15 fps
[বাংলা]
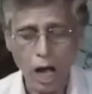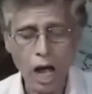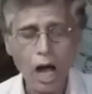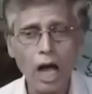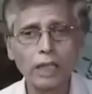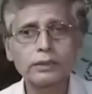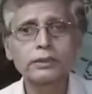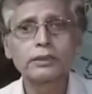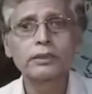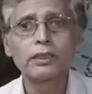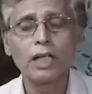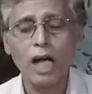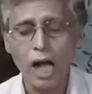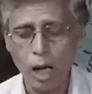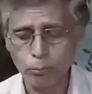আজ
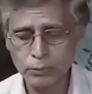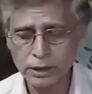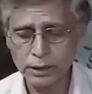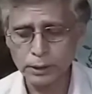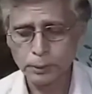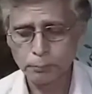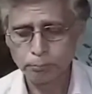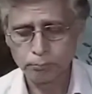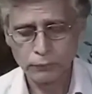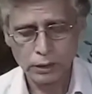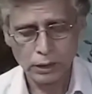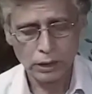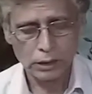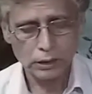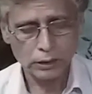আমি
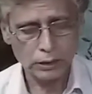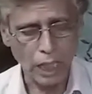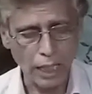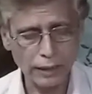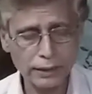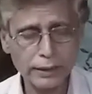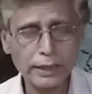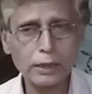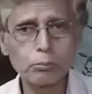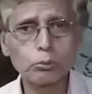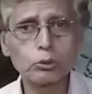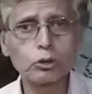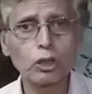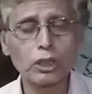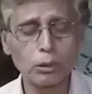সাহিত্যিক
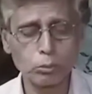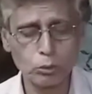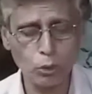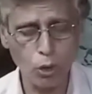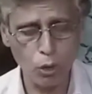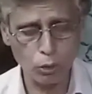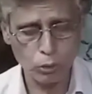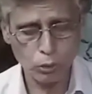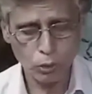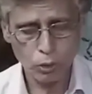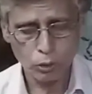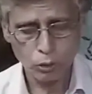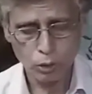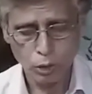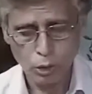বুদ্ধদেব গুহর
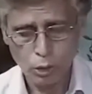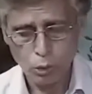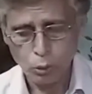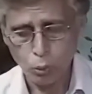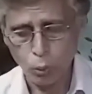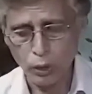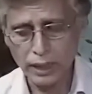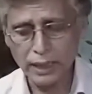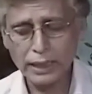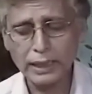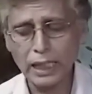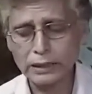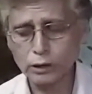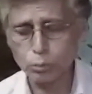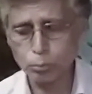কোয়েলের কাছে